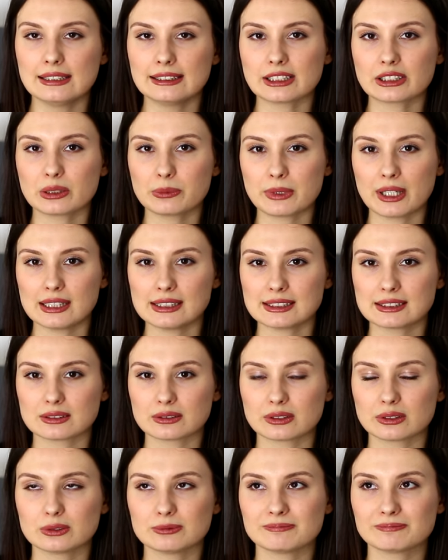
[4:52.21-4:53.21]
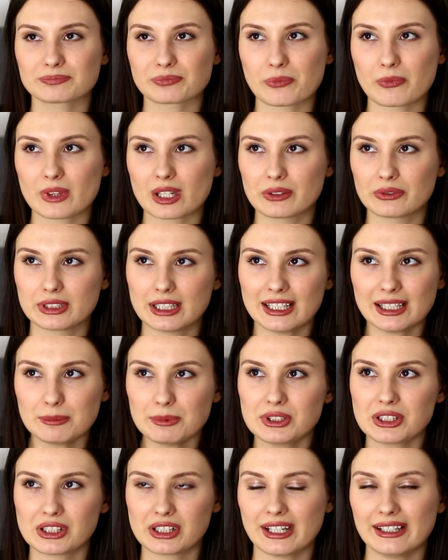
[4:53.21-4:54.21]
Natomiast no, Wydaje
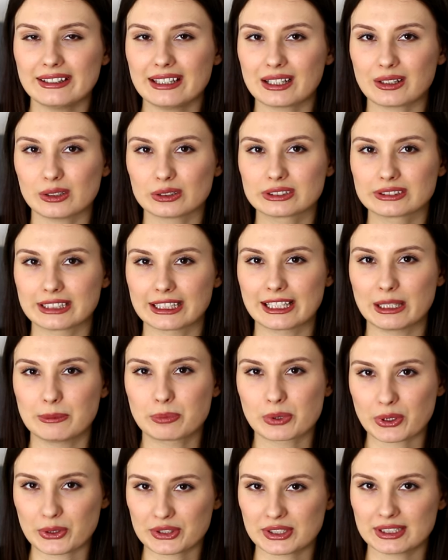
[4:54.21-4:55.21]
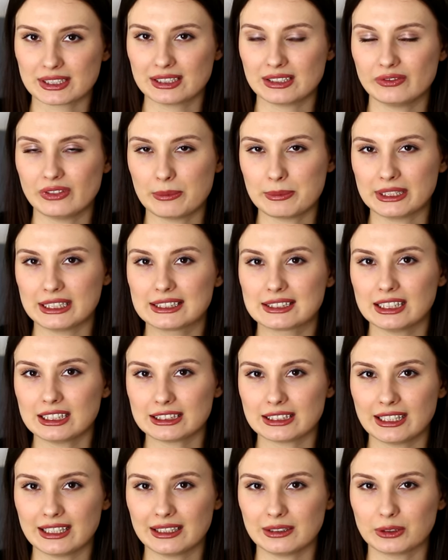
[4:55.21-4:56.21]
mi się, że jednak od takiej prozy
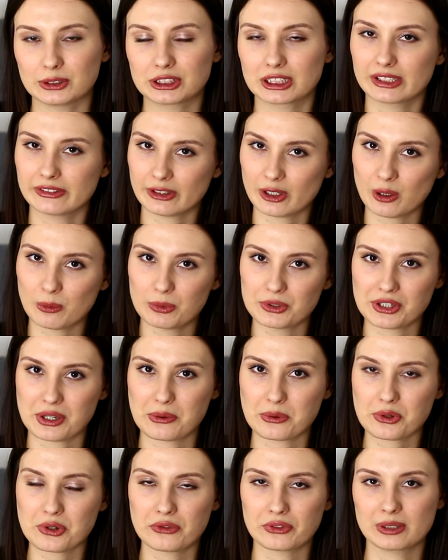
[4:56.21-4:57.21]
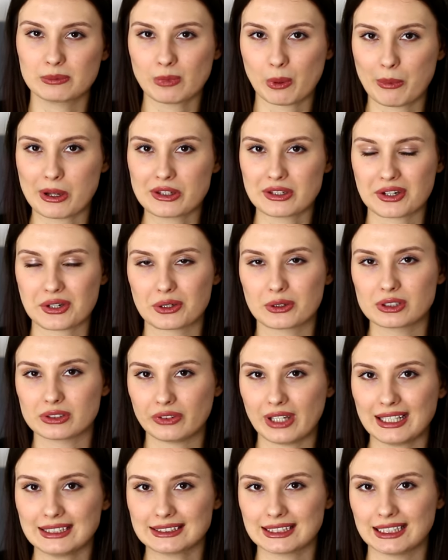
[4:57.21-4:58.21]
feministycznej oczekiwałoby się już w tym momencie czegoś
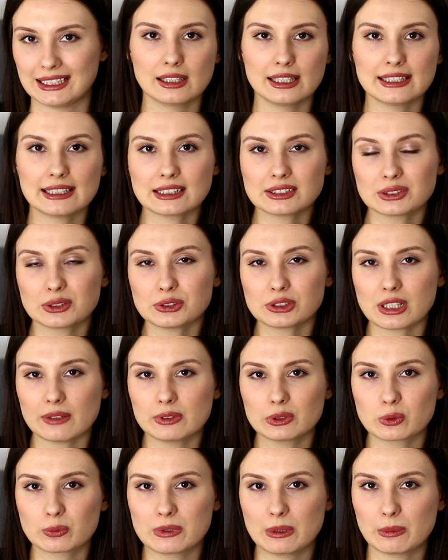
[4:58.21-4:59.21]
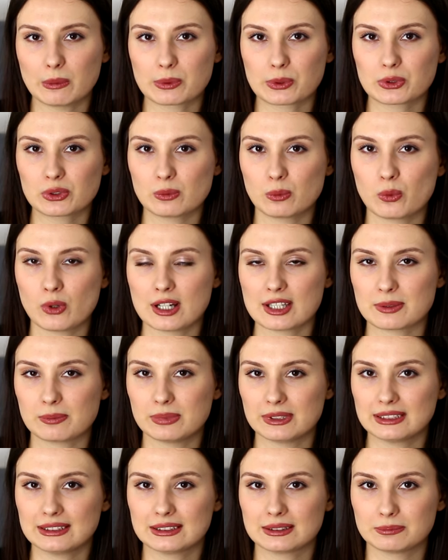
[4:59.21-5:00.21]
więcej. I ta książka według mnie po prostu była
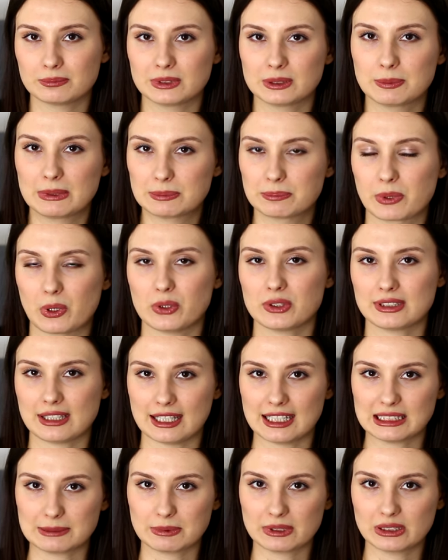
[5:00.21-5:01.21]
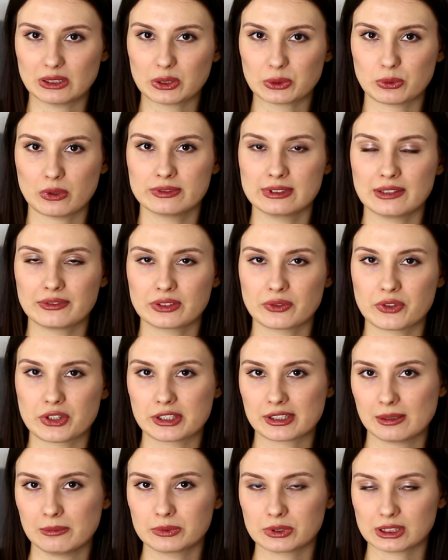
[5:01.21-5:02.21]
zbyt, zbyt prosta i zbyt dosłowna w tym
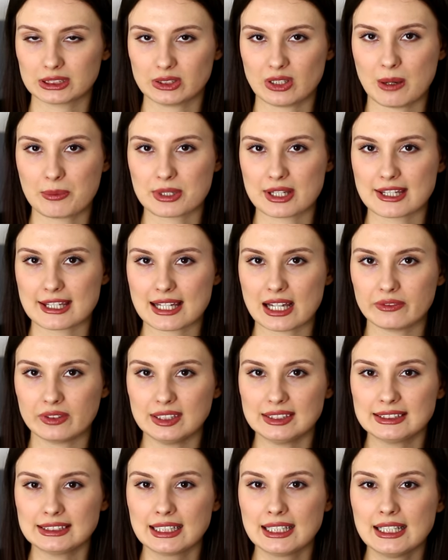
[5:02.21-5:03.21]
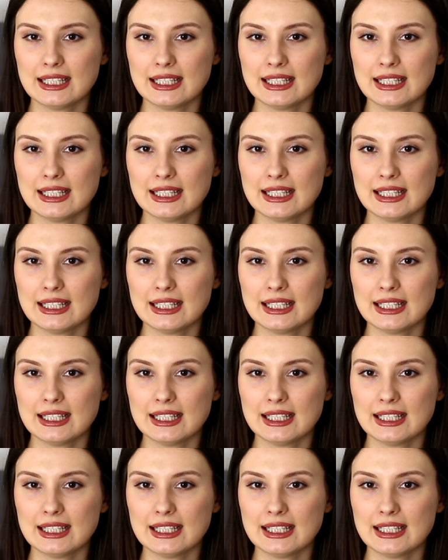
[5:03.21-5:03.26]
wszystkim, co chciała przedstawić.